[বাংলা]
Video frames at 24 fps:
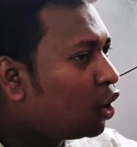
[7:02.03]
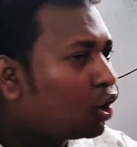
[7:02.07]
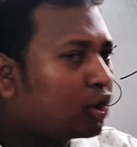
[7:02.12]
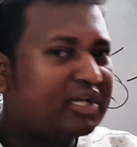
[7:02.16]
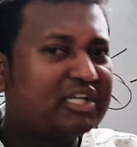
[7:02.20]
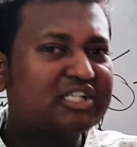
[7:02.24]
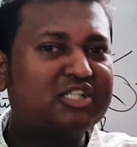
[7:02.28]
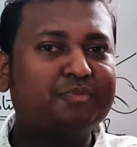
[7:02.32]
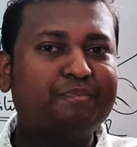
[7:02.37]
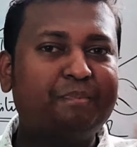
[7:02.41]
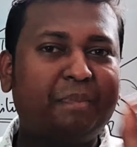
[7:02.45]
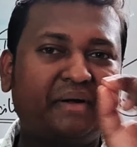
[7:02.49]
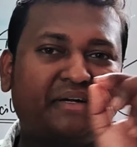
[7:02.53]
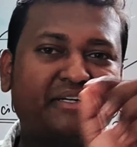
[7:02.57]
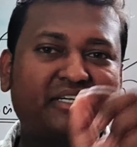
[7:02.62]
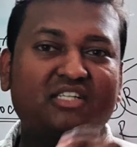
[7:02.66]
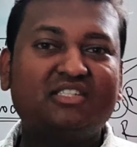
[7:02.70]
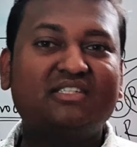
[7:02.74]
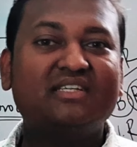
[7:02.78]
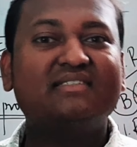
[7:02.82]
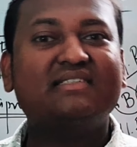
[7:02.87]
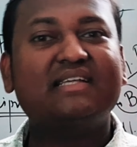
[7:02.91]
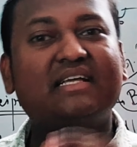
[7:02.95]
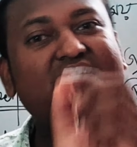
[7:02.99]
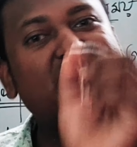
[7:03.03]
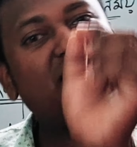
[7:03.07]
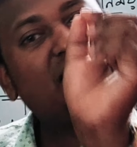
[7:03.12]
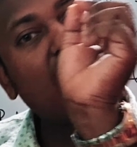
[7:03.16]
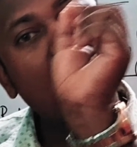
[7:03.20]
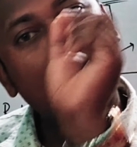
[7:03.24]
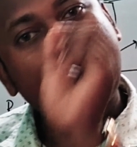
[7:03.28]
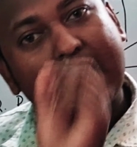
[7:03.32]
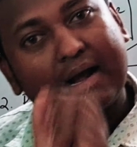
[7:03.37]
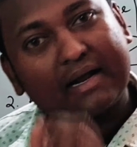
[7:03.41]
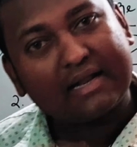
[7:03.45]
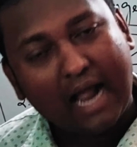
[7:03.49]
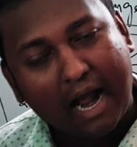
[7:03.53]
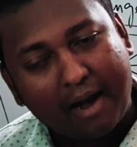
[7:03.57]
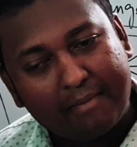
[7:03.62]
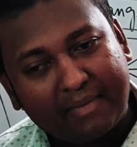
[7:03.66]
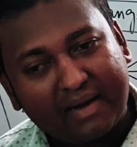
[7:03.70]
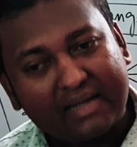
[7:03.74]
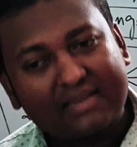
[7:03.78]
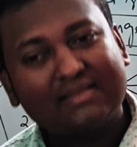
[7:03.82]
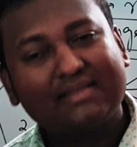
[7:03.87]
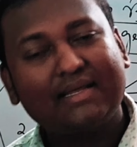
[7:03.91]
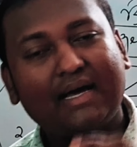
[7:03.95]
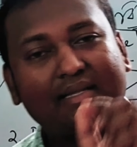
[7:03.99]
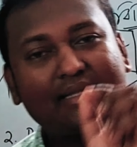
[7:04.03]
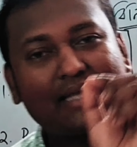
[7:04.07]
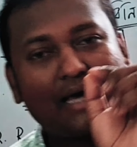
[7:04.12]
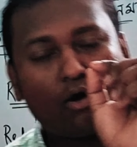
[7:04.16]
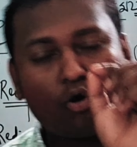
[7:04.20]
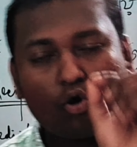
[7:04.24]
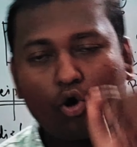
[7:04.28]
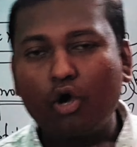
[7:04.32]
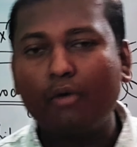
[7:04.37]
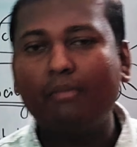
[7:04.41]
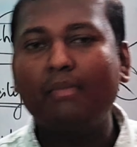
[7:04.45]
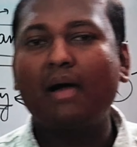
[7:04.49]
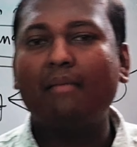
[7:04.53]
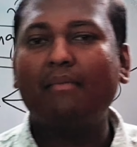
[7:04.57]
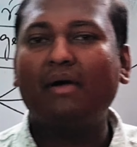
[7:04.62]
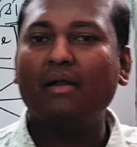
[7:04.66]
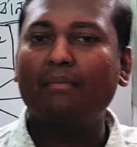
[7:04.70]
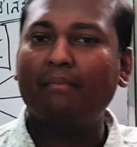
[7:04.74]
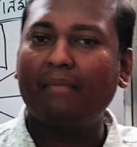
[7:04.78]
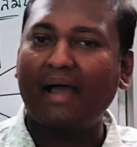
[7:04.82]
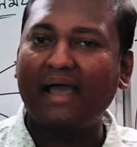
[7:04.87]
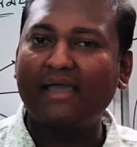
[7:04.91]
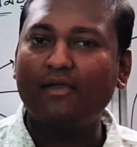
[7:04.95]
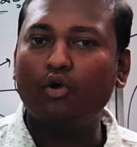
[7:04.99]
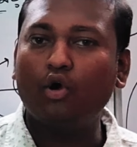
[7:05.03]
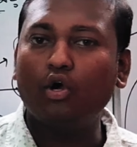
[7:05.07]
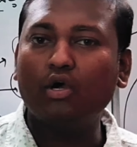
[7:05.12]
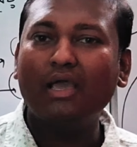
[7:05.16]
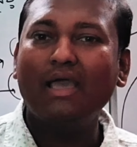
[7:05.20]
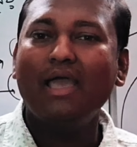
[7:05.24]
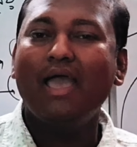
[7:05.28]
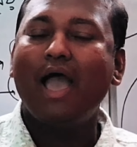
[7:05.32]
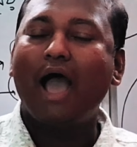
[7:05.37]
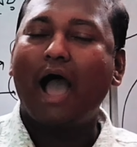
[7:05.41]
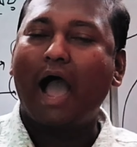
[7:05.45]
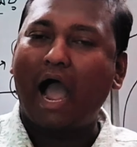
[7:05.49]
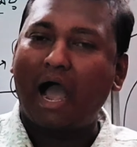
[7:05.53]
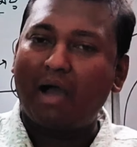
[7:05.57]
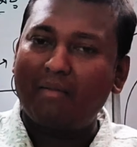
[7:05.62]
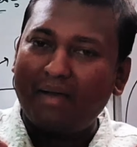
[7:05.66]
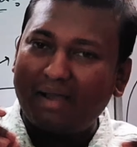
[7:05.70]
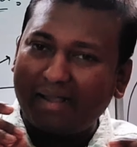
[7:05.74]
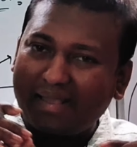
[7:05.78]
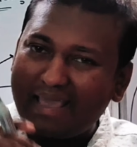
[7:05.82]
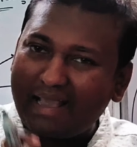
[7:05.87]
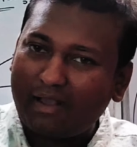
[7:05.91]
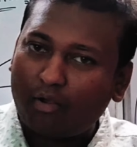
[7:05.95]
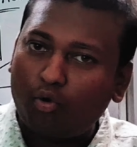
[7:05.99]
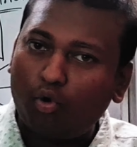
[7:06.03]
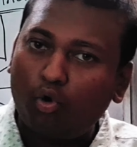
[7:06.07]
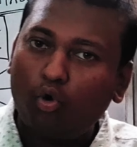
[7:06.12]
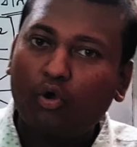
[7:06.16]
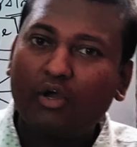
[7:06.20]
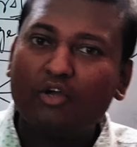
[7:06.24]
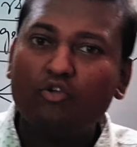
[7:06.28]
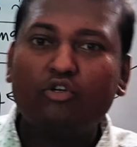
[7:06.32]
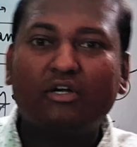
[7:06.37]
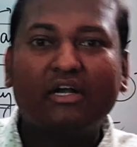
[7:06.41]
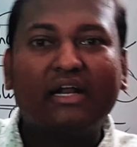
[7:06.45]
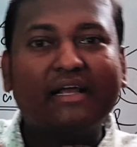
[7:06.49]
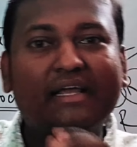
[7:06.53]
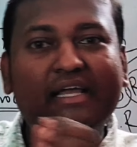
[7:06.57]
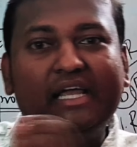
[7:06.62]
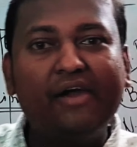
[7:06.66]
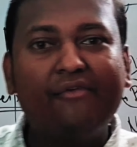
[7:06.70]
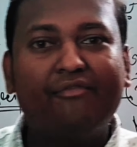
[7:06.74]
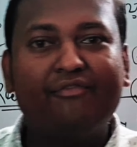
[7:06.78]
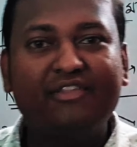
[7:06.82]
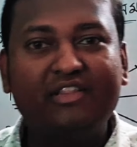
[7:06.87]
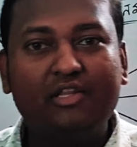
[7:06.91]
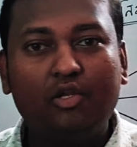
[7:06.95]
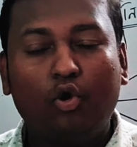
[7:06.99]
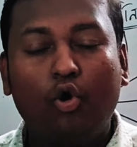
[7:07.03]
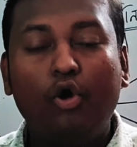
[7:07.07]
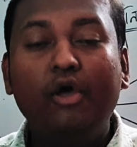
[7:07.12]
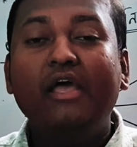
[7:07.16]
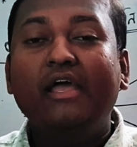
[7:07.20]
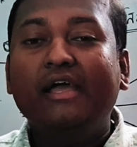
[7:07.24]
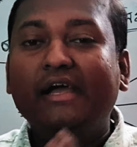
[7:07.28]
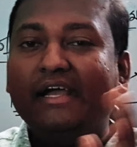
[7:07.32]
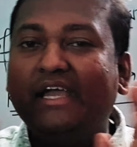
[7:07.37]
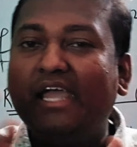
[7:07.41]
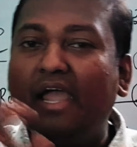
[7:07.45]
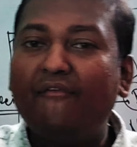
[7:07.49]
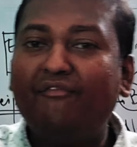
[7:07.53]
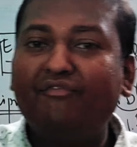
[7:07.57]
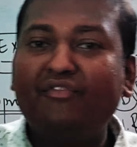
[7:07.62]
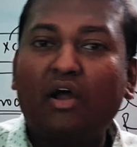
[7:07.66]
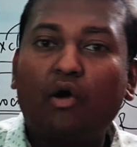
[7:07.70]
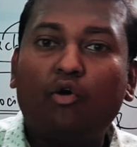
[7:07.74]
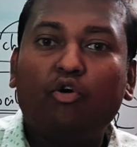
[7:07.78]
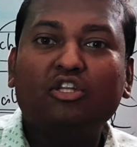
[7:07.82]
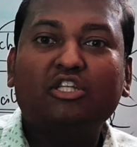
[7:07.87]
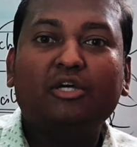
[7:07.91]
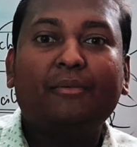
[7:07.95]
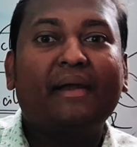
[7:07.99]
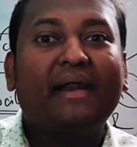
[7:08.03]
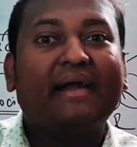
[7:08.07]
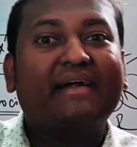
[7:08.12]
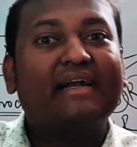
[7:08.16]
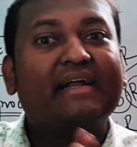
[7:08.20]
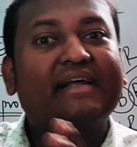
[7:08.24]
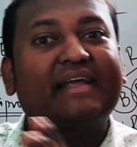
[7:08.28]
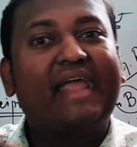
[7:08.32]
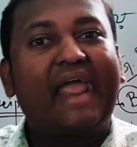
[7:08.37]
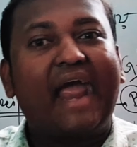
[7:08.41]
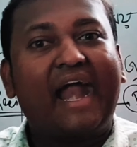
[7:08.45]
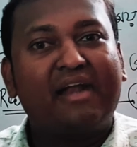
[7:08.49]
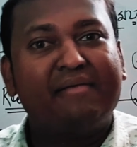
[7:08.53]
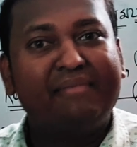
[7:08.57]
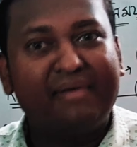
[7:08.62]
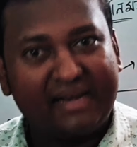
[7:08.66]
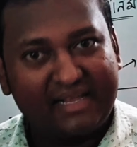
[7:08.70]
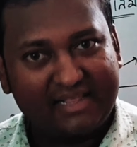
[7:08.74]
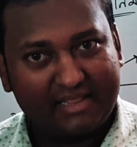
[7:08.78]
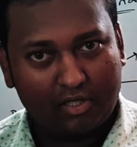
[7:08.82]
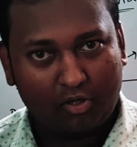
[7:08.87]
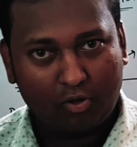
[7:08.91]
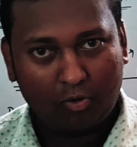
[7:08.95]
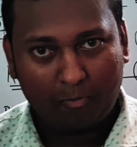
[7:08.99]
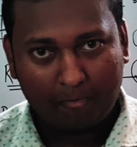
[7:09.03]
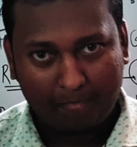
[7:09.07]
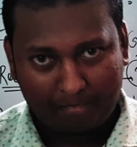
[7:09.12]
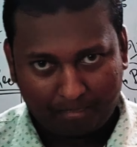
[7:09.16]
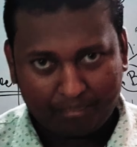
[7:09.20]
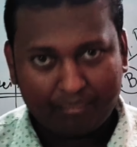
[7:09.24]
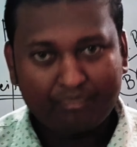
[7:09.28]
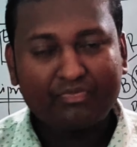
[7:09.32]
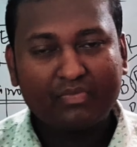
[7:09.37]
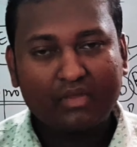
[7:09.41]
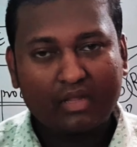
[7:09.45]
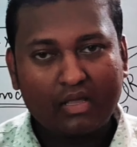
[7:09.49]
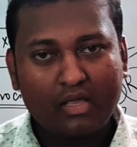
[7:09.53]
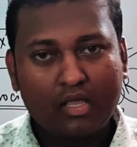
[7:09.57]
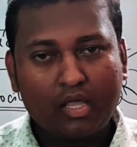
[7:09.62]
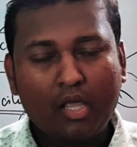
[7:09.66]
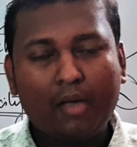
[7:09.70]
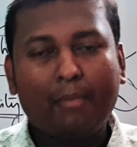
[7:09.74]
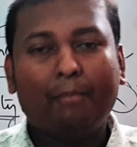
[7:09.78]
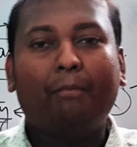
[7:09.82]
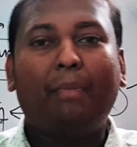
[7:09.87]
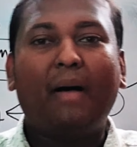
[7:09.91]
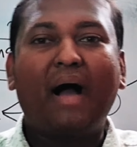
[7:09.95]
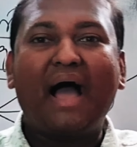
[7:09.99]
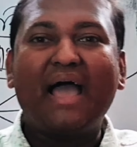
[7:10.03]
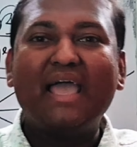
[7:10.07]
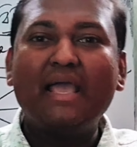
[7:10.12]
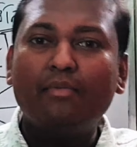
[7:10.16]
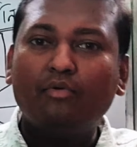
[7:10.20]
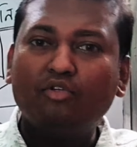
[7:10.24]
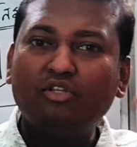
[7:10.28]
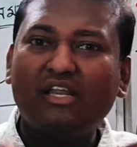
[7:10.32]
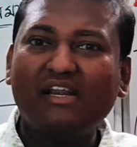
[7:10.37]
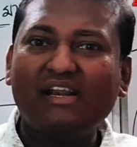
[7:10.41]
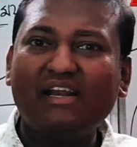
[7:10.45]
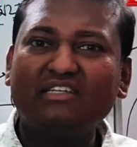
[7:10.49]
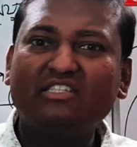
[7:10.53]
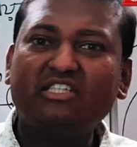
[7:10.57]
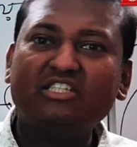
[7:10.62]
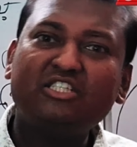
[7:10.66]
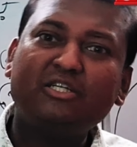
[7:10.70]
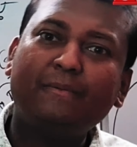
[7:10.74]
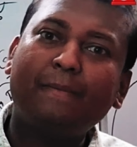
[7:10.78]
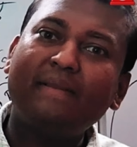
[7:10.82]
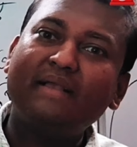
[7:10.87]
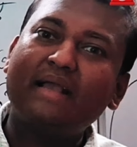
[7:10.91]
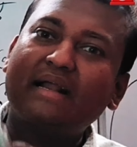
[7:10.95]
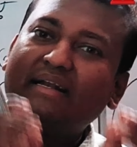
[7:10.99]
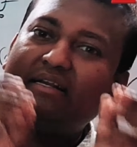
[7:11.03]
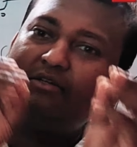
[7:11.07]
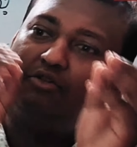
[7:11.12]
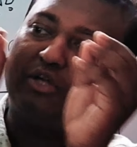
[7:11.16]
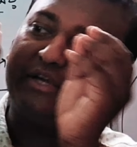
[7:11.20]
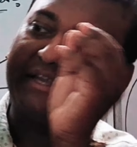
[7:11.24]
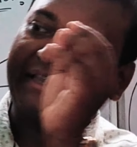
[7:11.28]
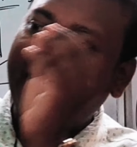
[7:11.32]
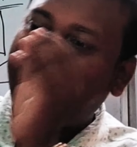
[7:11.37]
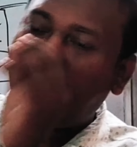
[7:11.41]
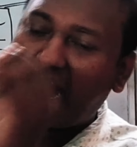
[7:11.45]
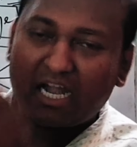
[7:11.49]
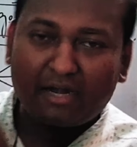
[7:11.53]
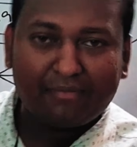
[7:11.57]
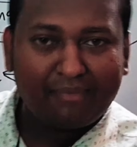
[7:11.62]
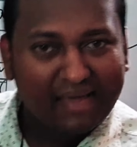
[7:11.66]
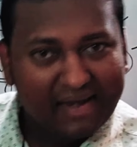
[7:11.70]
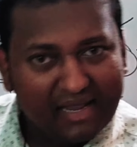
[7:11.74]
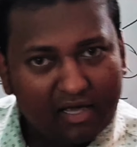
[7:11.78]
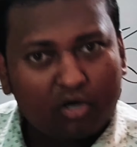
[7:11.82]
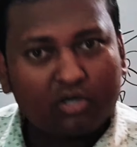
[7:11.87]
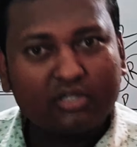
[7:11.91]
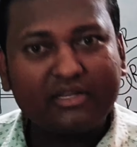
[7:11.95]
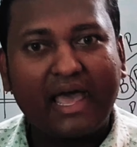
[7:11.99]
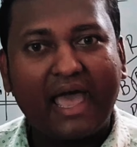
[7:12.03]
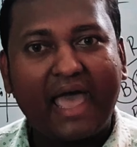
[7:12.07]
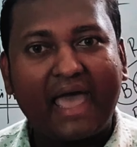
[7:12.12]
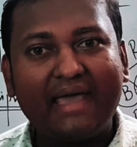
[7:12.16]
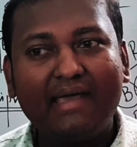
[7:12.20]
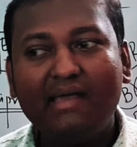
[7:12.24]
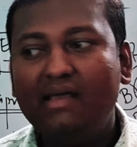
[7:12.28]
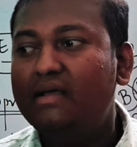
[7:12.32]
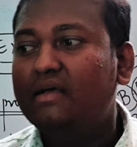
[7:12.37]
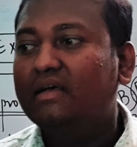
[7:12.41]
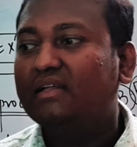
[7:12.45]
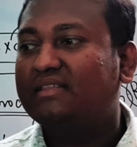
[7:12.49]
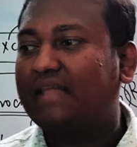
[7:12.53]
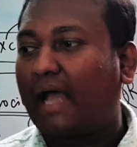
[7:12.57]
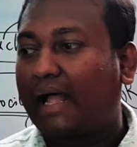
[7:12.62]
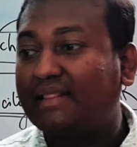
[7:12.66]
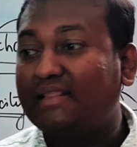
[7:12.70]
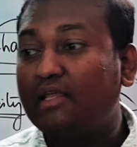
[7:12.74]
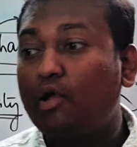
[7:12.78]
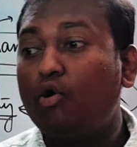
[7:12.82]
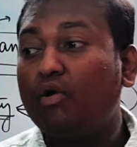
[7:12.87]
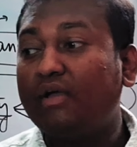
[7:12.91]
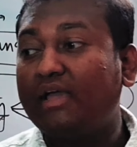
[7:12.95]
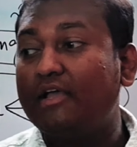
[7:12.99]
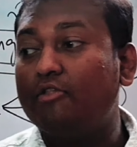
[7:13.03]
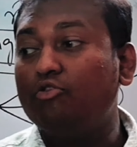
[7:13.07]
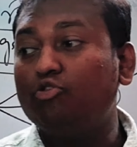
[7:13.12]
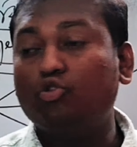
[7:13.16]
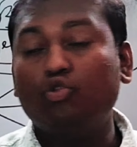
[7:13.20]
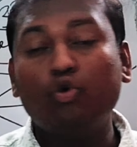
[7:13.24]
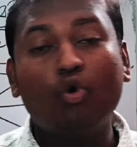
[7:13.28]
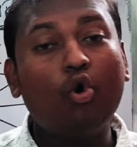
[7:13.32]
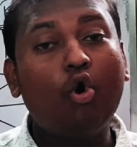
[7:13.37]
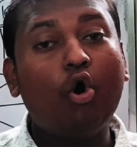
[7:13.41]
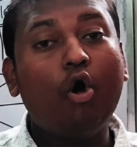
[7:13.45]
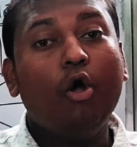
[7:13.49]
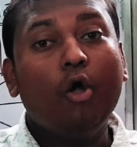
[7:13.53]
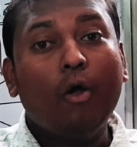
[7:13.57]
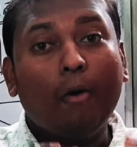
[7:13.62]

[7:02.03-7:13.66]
ছোট এক্সপেকটেশনস আছে না আমার দাদা হোক বা আমার ভাই হোক আমাকে কোনো কিছু একটা গিফট দিল গিফটটা হতে পারে একটা ক্যাডবেরি দিল ভাই বোনের রিলেশনশিপে একটা যদি ক্যাডবেরিও দেয় তাতেও কিন্তু